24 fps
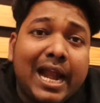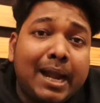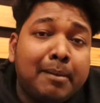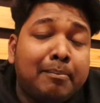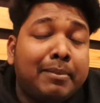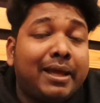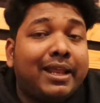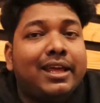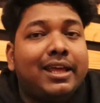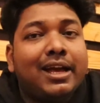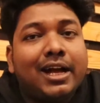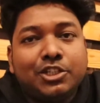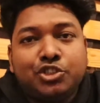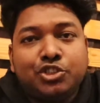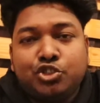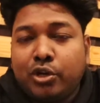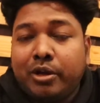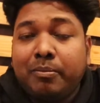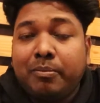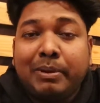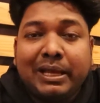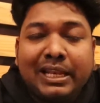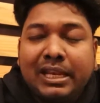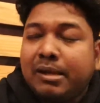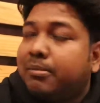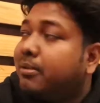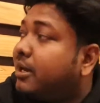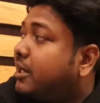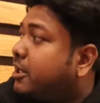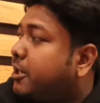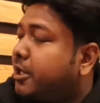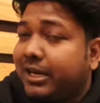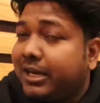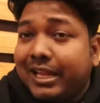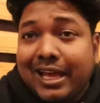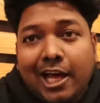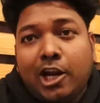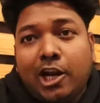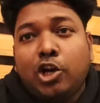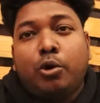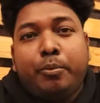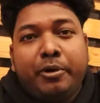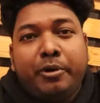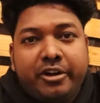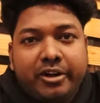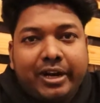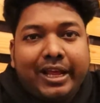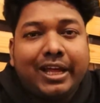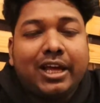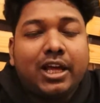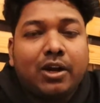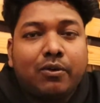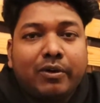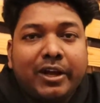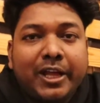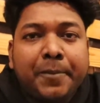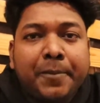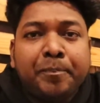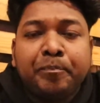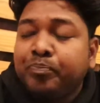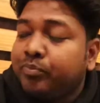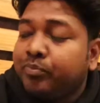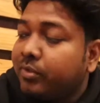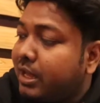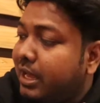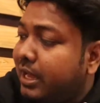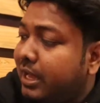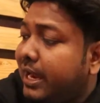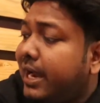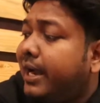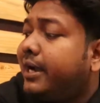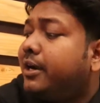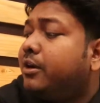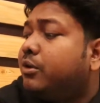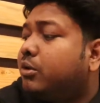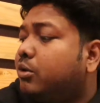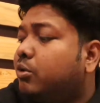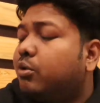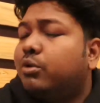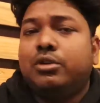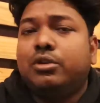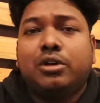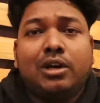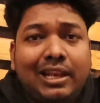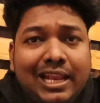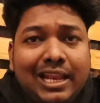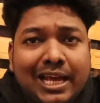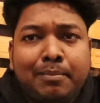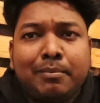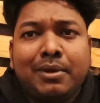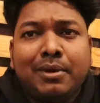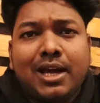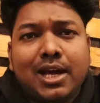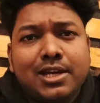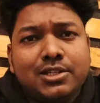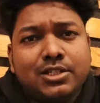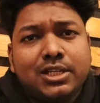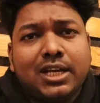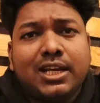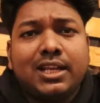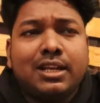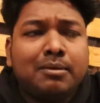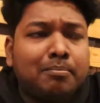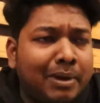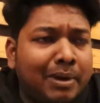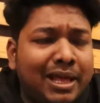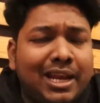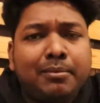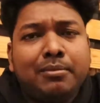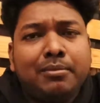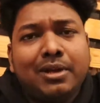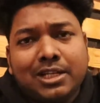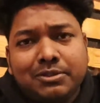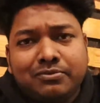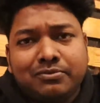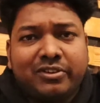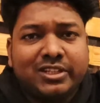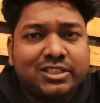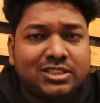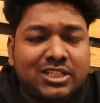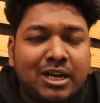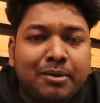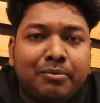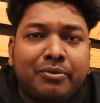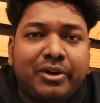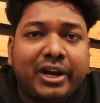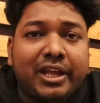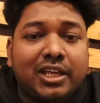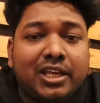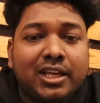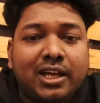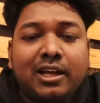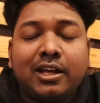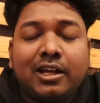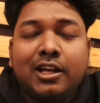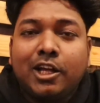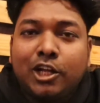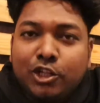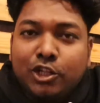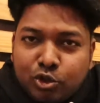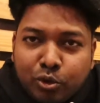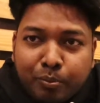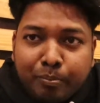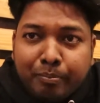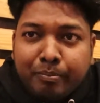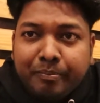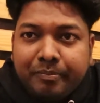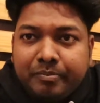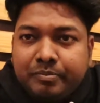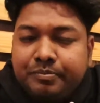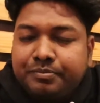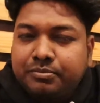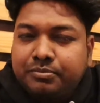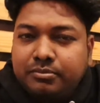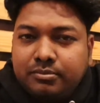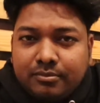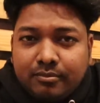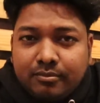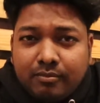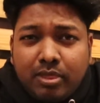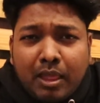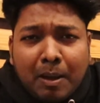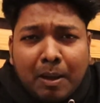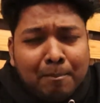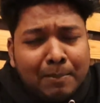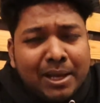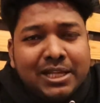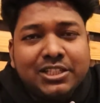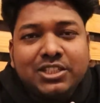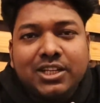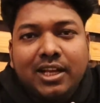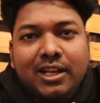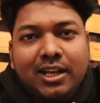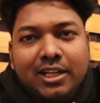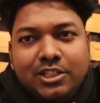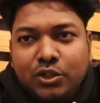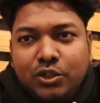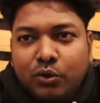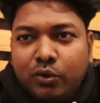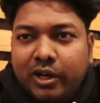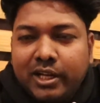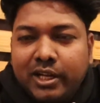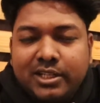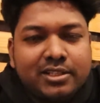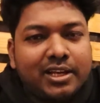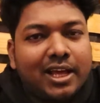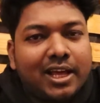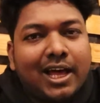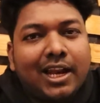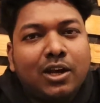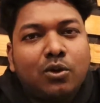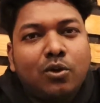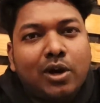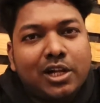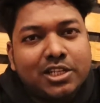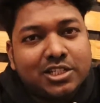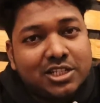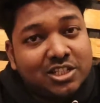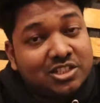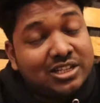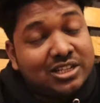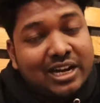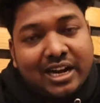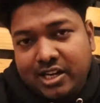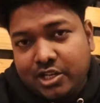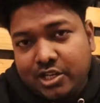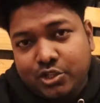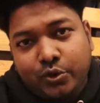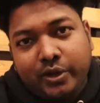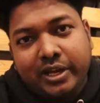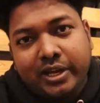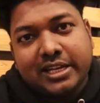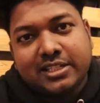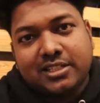एंड मैंने आज जो है पहली बार निहाल को भी ट्राई करवाया एंड लेकमी काई चिकन मैंने भी आज फर्स्ट टाइम ट्राई किया तो मैं जानना चाहूँगा कि इस निहाल को आज का स्टार्टर जो है